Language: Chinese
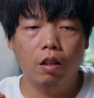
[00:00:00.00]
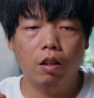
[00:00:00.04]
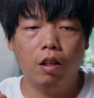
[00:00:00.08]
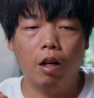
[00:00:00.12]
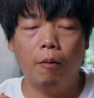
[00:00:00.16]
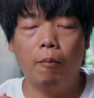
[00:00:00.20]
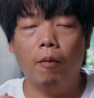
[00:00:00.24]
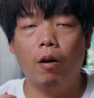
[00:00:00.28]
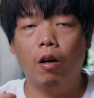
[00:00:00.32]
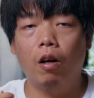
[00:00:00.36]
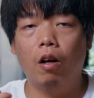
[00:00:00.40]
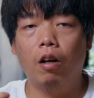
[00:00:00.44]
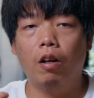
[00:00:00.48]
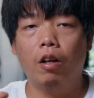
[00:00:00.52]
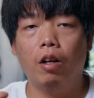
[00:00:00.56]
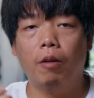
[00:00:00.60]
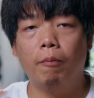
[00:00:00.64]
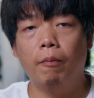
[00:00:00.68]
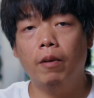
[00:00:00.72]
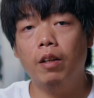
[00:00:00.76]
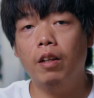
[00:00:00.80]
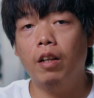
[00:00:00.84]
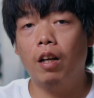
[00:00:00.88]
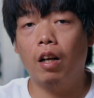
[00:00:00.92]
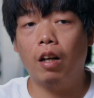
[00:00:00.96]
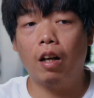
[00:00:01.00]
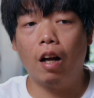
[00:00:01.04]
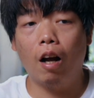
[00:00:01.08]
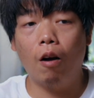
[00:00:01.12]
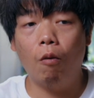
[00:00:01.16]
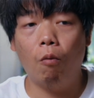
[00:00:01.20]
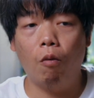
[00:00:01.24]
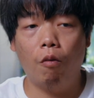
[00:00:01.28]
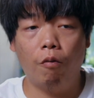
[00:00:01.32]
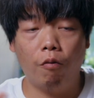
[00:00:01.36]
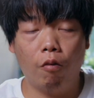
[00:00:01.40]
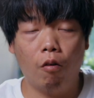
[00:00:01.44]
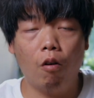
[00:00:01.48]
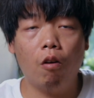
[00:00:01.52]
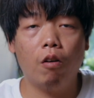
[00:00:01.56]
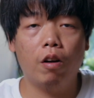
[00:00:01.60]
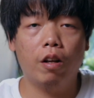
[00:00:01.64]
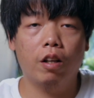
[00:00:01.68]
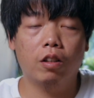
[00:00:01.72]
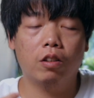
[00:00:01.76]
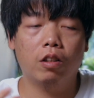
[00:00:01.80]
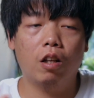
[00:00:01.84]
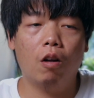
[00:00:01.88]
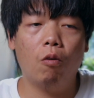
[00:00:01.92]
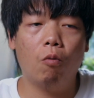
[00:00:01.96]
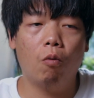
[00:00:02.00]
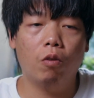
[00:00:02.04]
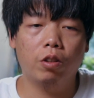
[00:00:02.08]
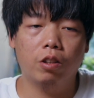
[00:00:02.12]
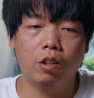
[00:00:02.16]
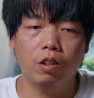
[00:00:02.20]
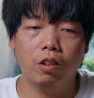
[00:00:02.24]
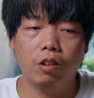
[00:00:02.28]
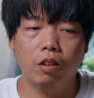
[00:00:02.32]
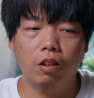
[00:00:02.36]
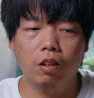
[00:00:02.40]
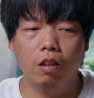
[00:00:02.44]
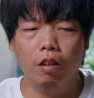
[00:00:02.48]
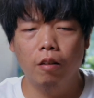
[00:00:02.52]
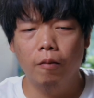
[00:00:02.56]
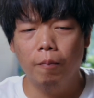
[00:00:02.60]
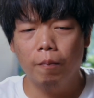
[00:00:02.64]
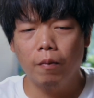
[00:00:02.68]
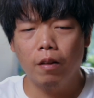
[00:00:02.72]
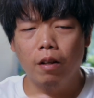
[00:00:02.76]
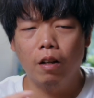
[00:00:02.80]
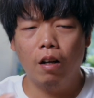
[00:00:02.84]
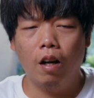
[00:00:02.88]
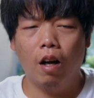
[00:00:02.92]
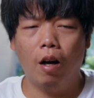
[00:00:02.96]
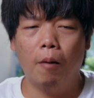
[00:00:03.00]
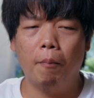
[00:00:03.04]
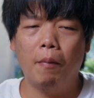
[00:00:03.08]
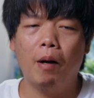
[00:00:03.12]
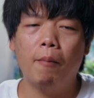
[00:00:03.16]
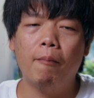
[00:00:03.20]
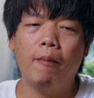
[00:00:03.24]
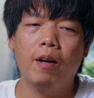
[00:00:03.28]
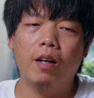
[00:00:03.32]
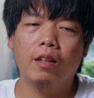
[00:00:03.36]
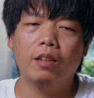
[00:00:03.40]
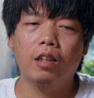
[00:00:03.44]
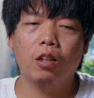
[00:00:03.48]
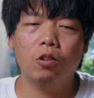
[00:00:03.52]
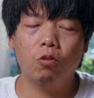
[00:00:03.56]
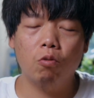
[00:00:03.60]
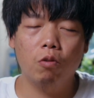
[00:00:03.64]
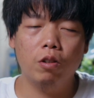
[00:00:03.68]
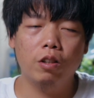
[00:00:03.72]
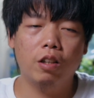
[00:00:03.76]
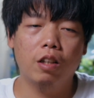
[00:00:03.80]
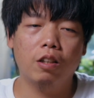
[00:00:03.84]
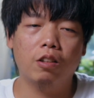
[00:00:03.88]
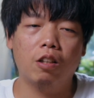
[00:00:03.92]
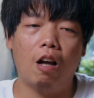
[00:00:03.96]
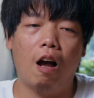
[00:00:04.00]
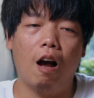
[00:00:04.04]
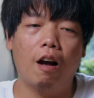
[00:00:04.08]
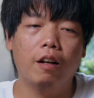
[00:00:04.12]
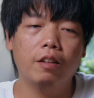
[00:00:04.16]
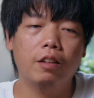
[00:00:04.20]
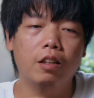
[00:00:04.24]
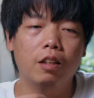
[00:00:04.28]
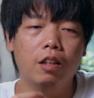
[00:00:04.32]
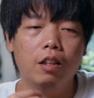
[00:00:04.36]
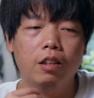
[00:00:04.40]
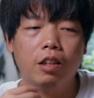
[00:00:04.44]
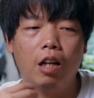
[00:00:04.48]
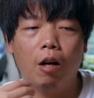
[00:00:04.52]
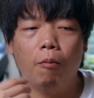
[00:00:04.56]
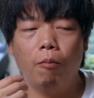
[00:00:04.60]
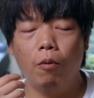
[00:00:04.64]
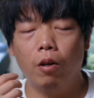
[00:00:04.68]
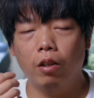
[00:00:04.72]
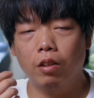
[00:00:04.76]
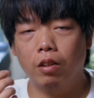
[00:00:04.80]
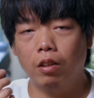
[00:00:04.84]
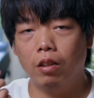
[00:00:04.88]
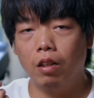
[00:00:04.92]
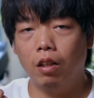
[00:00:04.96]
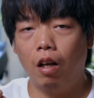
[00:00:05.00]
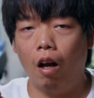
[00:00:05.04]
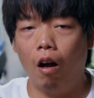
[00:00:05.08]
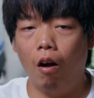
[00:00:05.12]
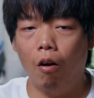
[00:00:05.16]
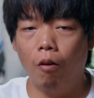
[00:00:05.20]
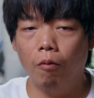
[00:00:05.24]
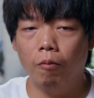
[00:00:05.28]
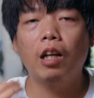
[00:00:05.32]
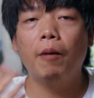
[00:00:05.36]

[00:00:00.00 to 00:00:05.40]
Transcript: 那么你们也看，我 vlog 也知道，我其实呃慢慢的在做一些长期的项目和思考。